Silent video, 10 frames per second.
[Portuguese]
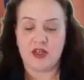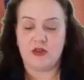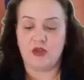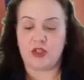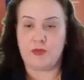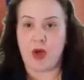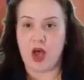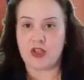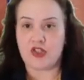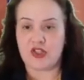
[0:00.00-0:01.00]
nos
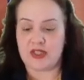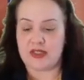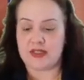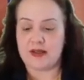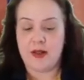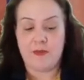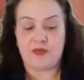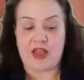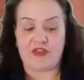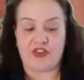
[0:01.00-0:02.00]
postes,
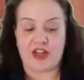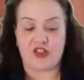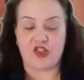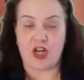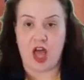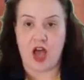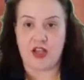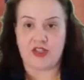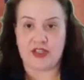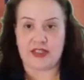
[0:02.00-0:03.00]
na frente de
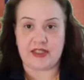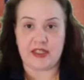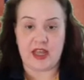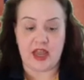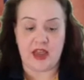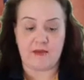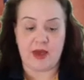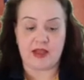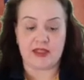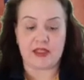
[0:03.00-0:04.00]
lojas e
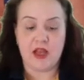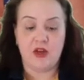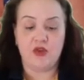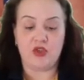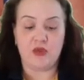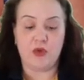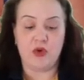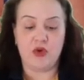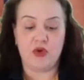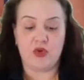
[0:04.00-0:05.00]
cinemas, nos
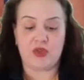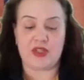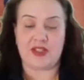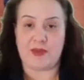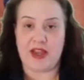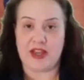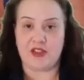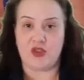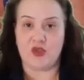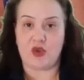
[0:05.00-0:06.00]
muros, nas
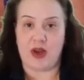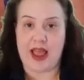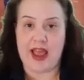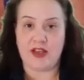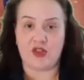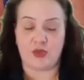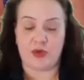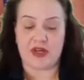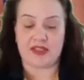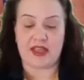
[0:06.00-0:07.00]
paredes dos colégios,
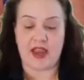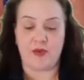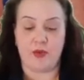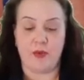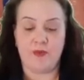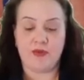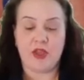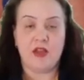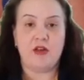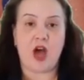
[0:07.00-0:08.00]
por exemplo.
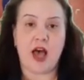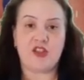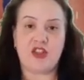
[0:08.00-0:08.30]
Nós